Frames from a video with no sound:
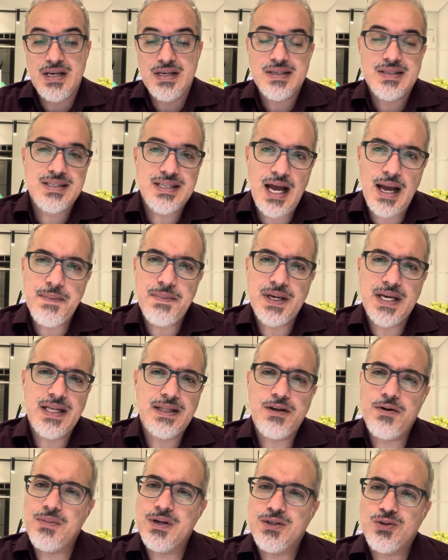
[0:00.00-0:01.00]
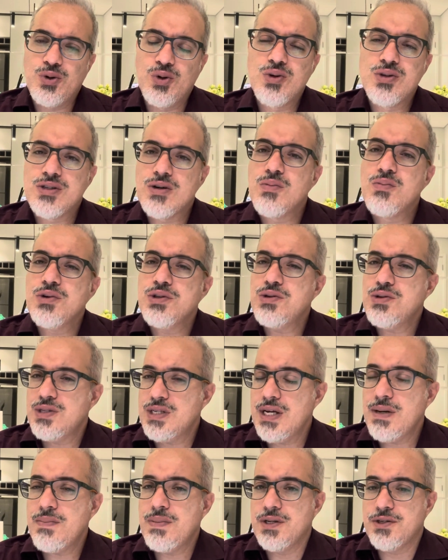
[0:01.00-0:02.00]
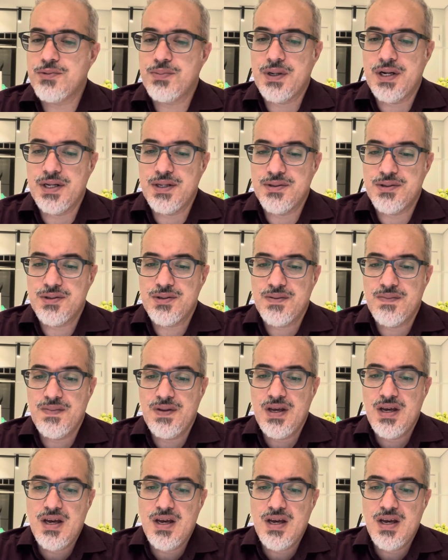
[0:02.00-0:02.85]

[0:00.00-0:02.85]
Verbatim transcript: sabe que tem uma solução muito simples para isso.